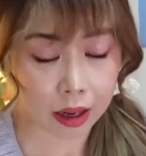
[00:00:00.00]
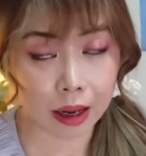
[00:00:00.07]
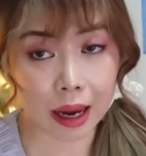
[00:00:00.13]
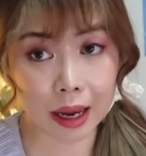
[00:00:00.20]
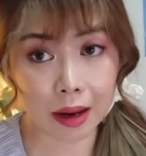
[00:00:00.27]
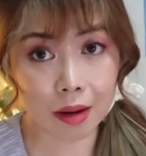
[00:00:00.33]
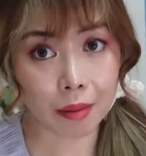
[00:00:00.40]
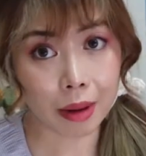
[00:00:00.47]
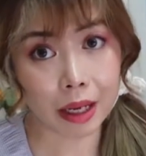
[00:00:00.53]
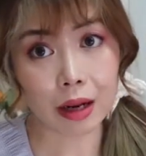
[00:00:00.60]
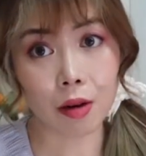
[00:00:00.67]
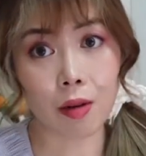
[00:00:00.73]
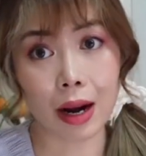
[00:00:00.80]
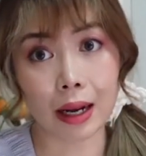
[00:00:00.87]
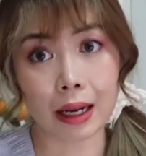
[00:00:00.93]
ให้ระมัด
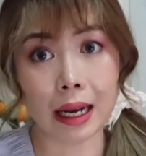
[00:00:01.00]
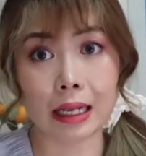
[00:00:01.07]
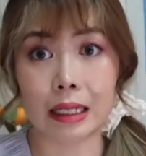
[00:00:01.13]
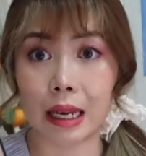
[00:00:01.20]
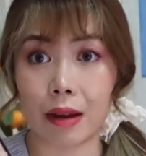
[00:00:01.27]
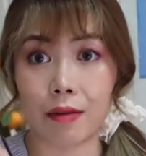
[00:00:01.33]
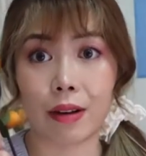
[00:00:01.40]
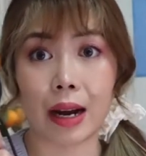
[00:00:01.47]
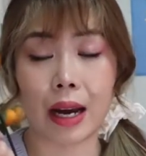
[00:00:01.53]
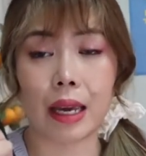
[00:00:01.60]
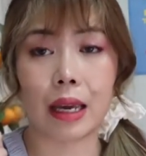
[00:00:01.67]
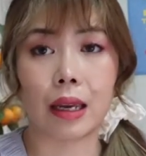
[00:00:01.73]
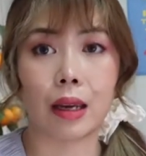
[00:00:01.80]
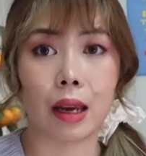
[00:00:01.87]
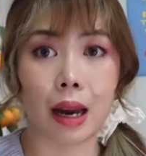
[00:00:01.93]
ระวังการใช้ไฟ
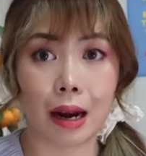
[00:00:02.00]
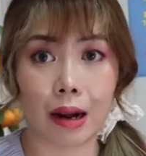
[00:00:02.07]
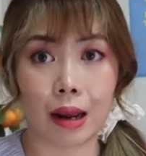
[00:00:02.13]
อะ